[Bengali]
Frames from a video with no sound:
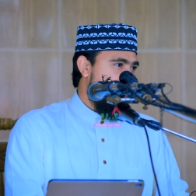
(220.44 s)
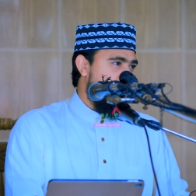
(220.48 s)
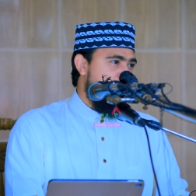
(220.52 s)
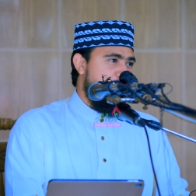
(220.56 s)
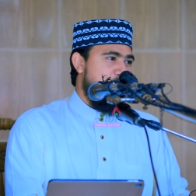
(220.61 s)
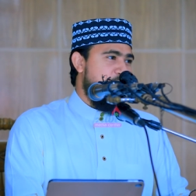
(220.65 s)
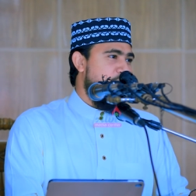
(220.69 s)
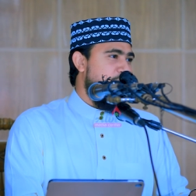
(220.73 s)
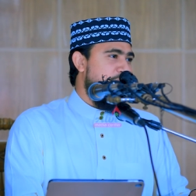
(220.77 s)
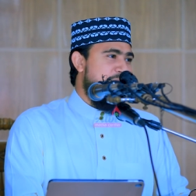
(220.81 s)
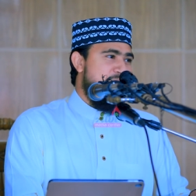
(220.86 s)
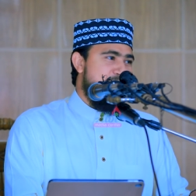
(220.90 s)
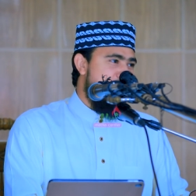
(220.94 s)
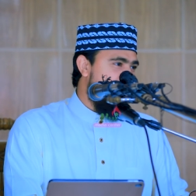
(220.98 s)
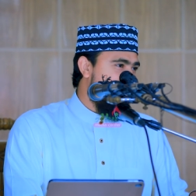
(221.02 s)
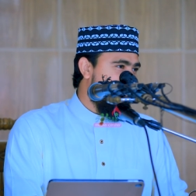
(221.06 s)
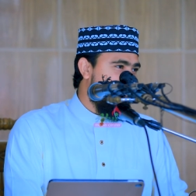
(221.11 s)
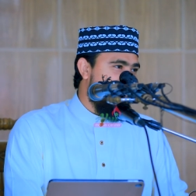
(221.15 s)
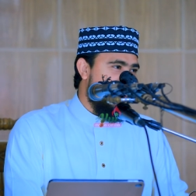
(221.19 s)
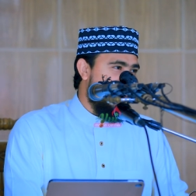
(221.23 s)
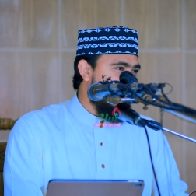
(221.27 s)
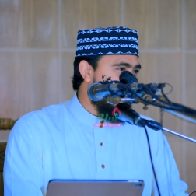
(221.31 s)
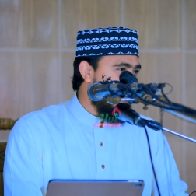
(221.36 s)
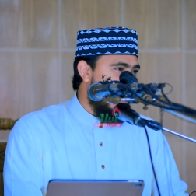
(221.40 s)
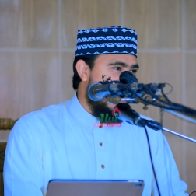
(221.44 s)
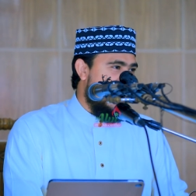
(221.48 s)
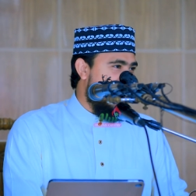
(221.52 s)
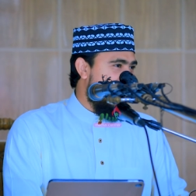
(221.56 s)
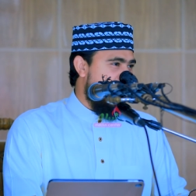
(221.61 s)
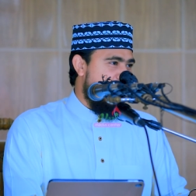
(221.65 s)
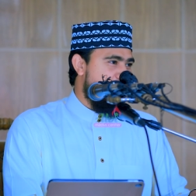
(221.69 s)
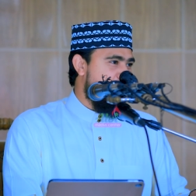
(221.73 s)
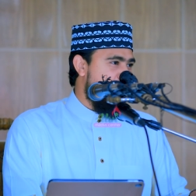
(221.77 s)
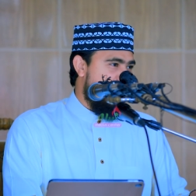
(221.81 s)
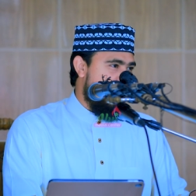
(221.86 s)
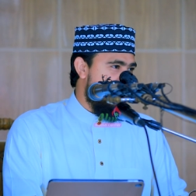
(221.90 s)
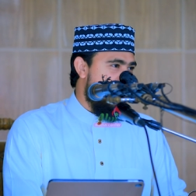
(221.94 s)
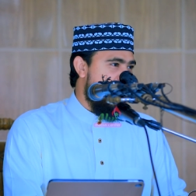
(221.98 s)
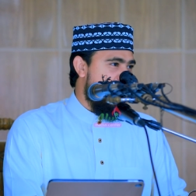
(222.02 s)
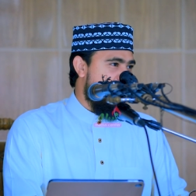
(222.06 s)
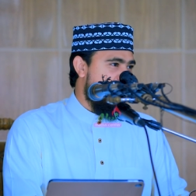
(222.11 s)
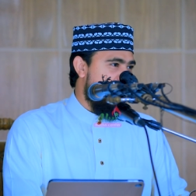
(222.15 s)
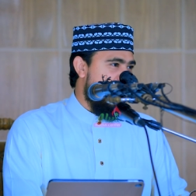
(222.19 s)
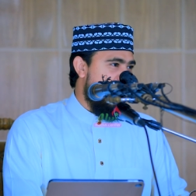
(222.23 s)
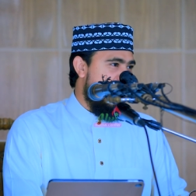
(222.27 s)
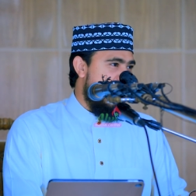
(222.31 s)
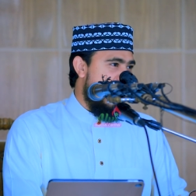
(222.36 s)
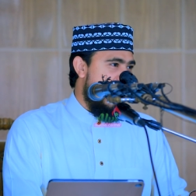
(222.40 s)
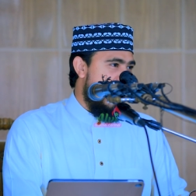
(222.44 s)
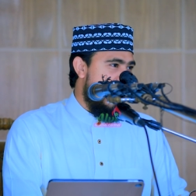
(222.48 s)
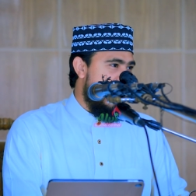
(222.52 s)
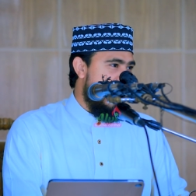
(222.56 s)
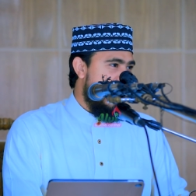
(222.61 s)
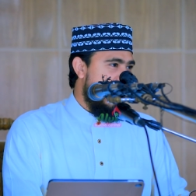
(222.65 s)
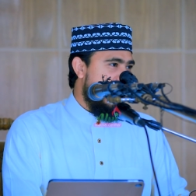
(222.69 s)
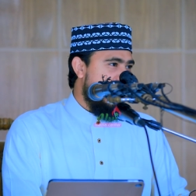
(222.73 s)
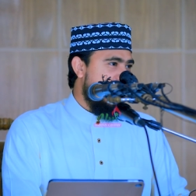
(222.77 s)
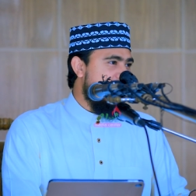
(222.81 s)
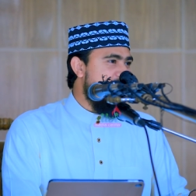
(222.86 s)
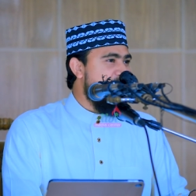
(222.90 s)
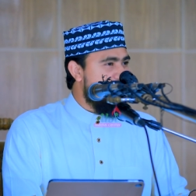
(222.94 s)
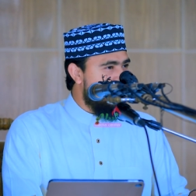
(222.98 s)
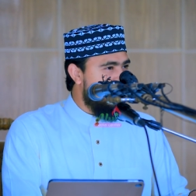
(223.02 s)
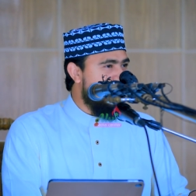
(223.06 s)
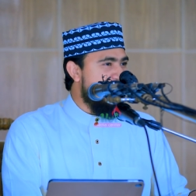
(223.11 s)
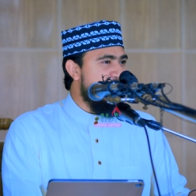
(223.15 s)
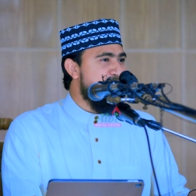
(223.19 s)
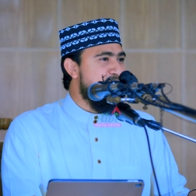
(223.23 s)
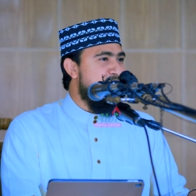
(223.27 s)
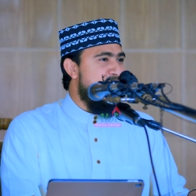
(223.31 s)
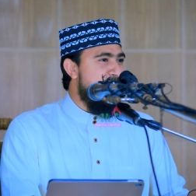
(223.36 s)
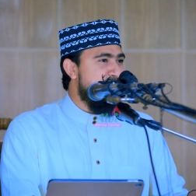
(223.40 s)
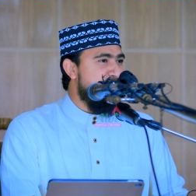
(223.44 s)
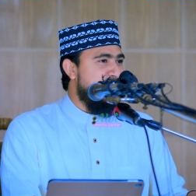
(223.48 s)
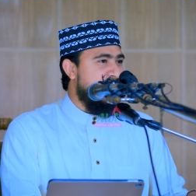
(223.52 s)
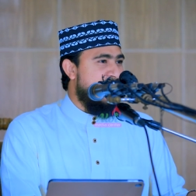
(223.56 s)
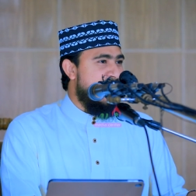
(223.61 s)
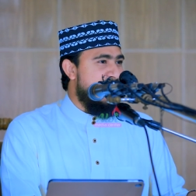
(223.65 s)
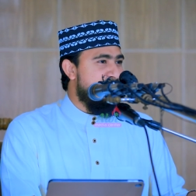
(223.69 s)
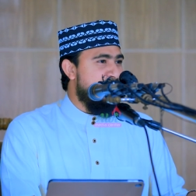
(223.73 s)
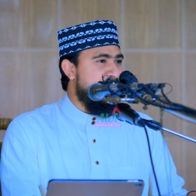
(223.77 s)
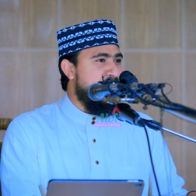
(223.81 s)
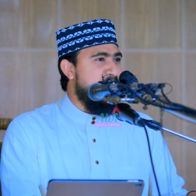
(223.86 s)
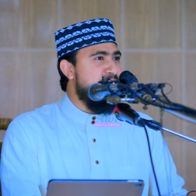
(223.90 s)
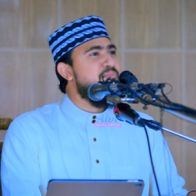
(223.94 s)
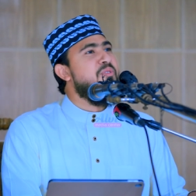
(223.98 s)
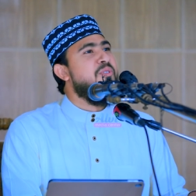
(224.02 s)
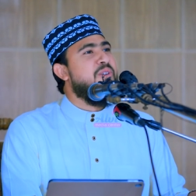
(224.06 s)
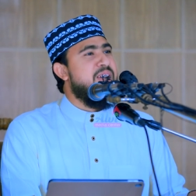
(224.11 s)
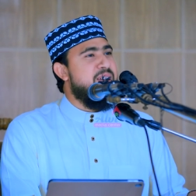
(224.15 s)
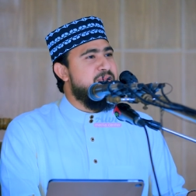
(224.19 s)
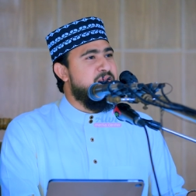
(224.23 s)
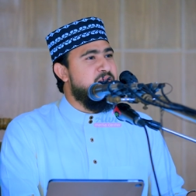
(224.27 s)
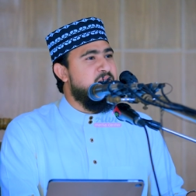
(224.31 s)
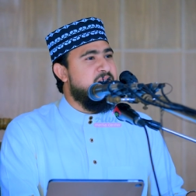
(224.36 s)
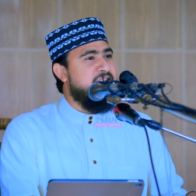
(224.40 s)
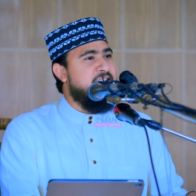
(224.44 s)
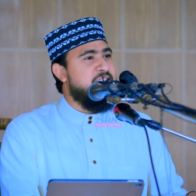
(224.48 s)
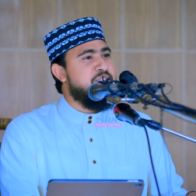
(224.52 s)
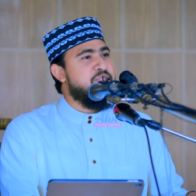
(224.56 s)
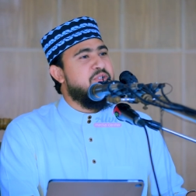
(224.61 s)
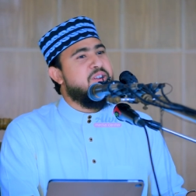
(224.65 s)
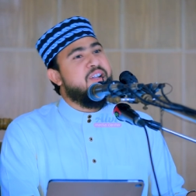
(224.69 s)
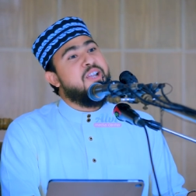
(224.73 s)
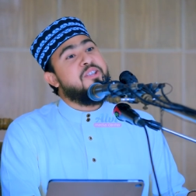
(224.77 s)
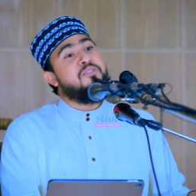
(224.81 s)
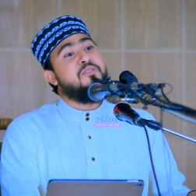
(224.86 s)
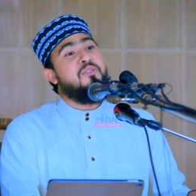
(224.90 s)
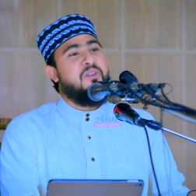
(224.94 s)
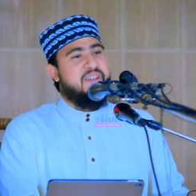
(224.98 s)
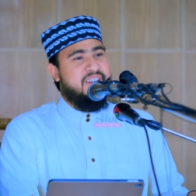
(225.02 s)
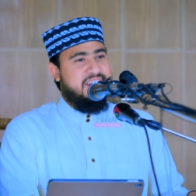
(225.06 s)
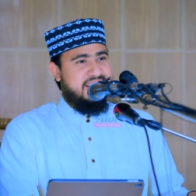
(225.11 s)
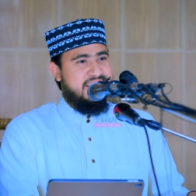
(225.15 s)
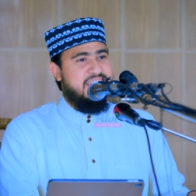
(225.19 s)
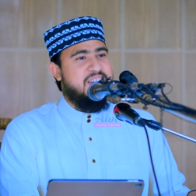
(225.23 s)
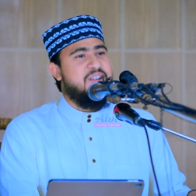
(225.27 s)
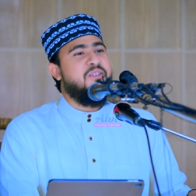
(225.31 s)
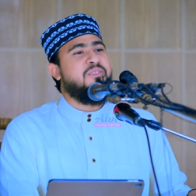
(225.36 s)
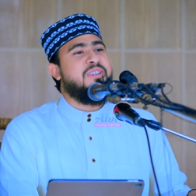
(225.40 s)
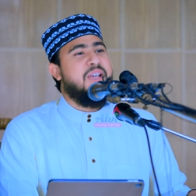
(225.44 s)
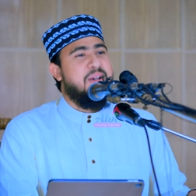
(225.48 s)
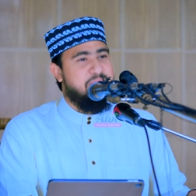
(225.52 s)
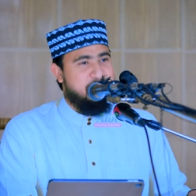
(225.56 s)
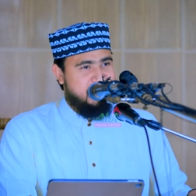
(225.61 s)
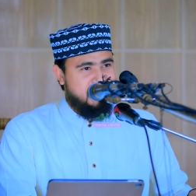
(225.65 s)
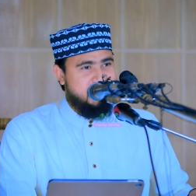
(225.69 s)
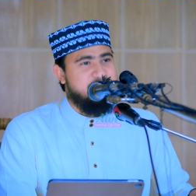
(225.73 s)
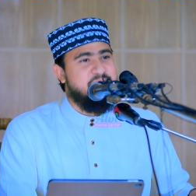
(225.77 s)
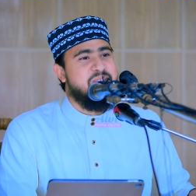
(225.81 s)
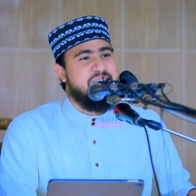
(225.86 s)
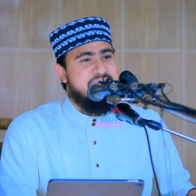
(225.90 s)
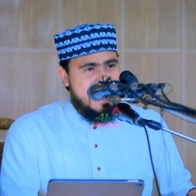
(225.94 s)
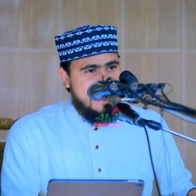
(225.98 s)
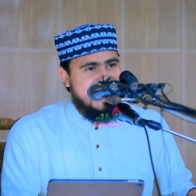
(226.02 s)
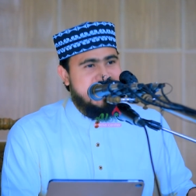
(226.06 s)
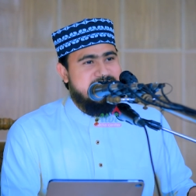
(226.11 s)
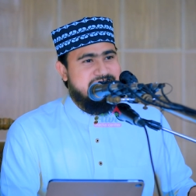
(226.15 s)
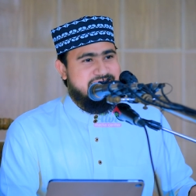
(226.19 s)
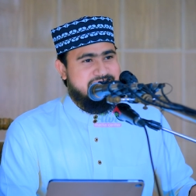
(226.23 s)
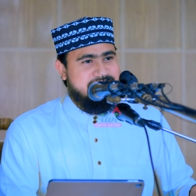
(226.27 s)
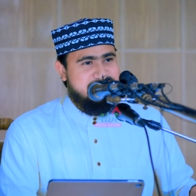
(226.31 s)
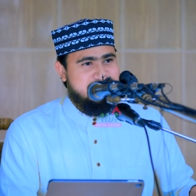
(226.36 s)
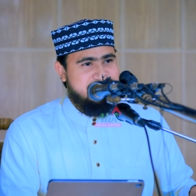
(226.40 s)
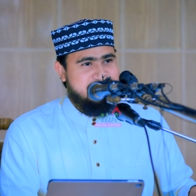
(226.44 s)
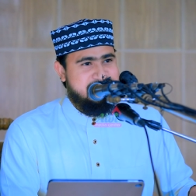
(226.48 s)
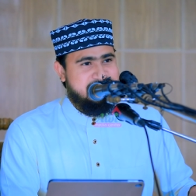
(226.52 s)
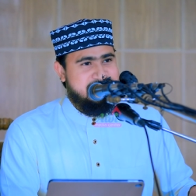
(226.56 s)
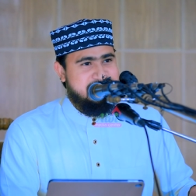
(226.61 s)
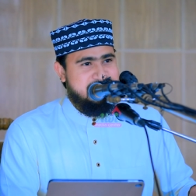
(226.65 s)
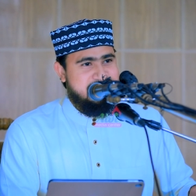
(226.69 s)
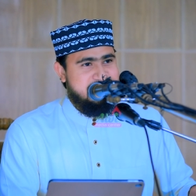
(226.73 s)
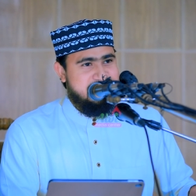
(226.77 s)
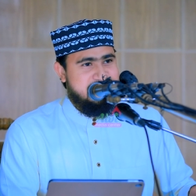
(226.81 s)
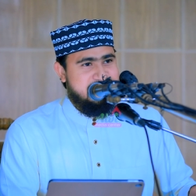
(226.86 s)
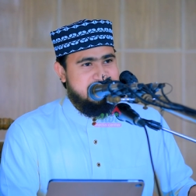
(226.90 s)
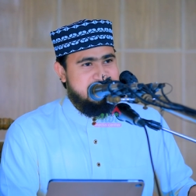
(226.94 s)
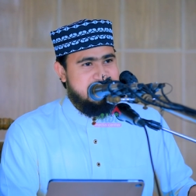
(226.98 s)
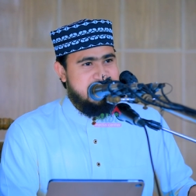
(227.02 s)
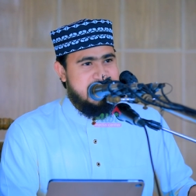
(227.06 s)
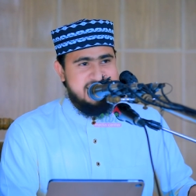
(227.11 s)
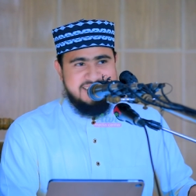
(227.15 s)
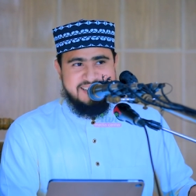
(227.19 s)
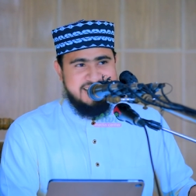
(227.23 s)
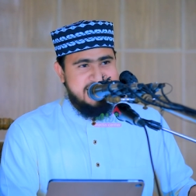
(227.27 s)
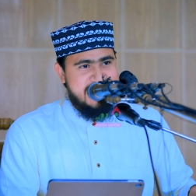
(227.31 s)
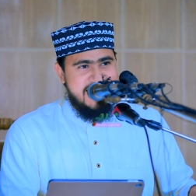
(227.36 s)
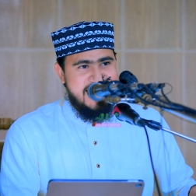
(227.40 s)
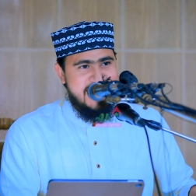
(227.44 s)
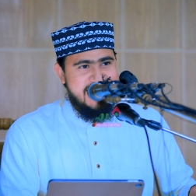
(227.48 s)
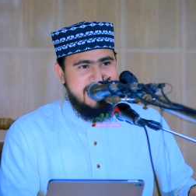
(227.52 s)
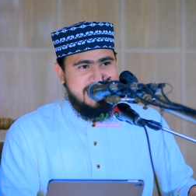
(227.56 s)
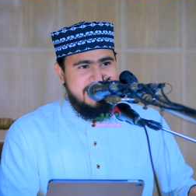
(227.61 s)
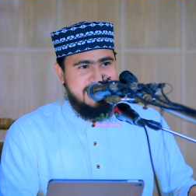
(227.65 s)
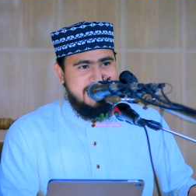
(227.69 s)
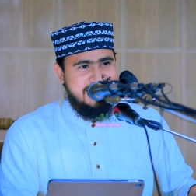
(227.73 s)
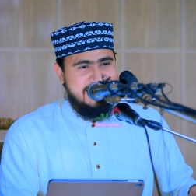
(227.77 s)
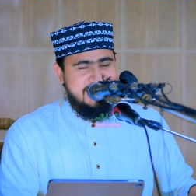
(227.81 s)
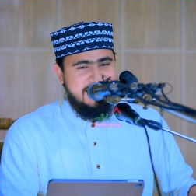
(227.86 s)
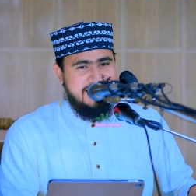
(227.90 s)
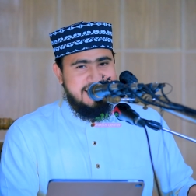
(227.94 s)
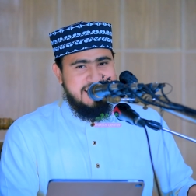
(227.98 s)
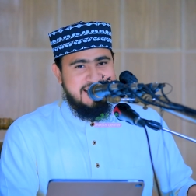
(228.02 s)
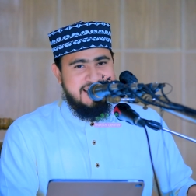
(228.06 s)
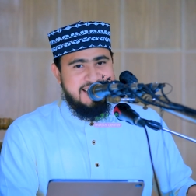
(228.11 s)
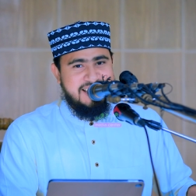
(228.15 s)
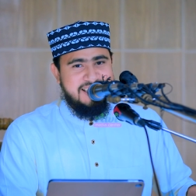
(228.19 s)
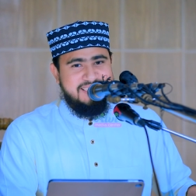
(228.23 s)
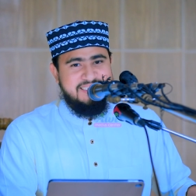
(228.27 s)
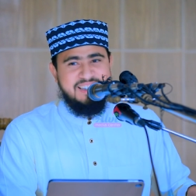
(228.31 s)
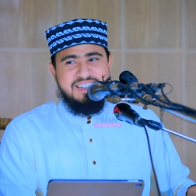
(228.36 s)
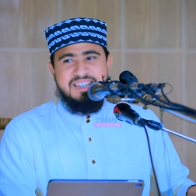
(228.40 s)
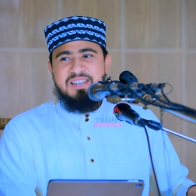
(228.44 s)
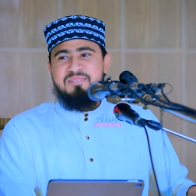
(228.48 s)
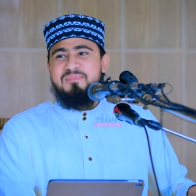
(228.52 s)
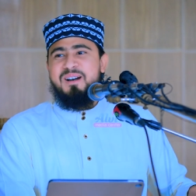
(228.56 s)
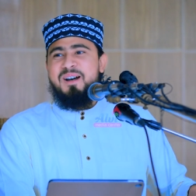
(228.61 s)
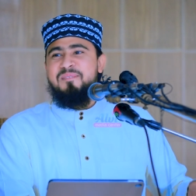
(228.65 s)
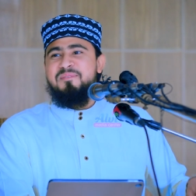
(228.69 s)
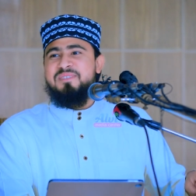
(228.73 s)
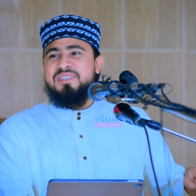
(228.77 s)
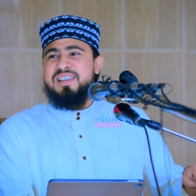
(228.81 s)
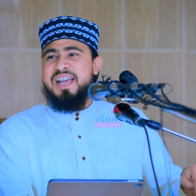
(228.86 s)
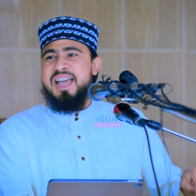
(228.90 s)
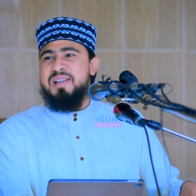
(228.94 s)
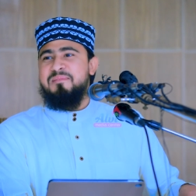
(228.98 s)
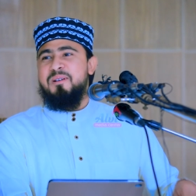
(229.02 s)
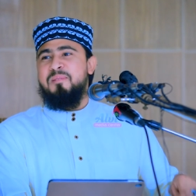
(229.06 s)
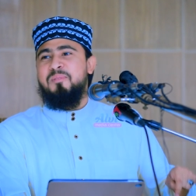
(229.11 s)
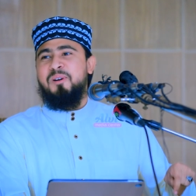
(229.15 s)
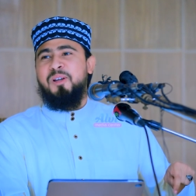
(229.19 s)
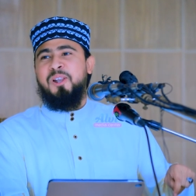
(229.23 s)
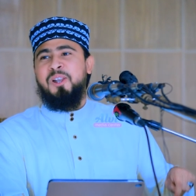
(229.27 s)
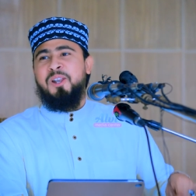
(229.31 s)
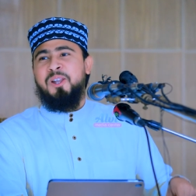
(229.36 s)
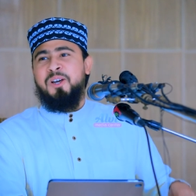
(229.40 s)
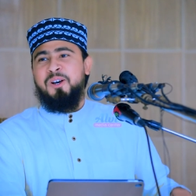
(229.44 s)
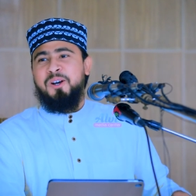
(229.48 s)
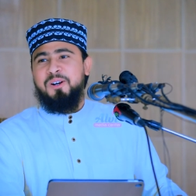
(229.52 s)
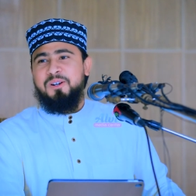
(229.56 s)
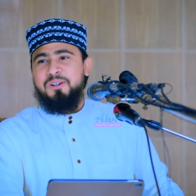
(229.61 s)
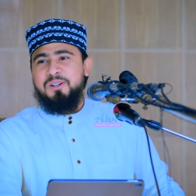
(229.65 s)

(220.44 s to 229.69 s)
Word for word: সকল ইমাম তো চাকরির পড়ুয়া করে না কিছু ইমাম একেবারে মুখে মুখে চোখে চোখ রেখে কথা বলতেও জানে আছে না তো ইমাম সাহেব বলল